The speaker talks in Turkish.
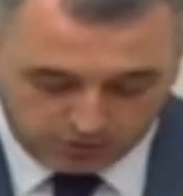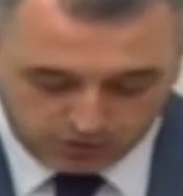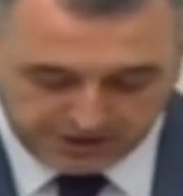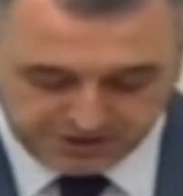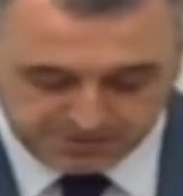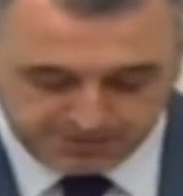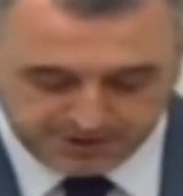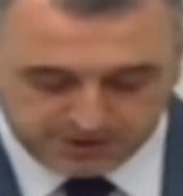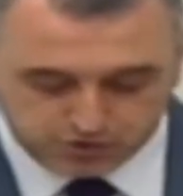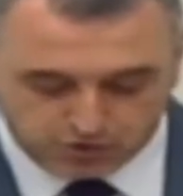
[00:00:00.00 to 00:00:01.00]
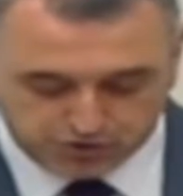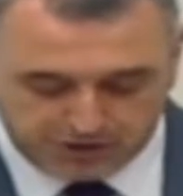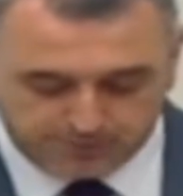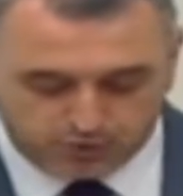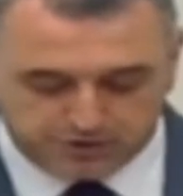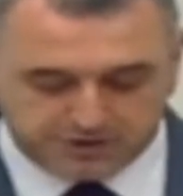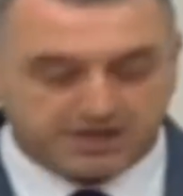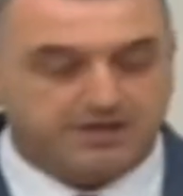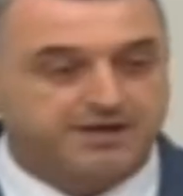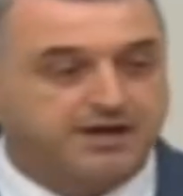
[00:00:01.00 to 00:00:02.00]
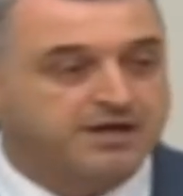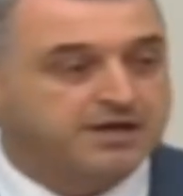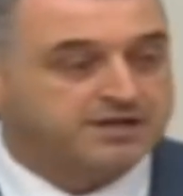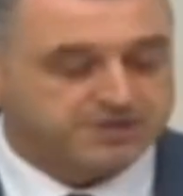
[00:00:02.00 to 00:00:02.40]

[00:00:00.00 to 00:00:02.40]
ulaştırmadan sosyal politikalara,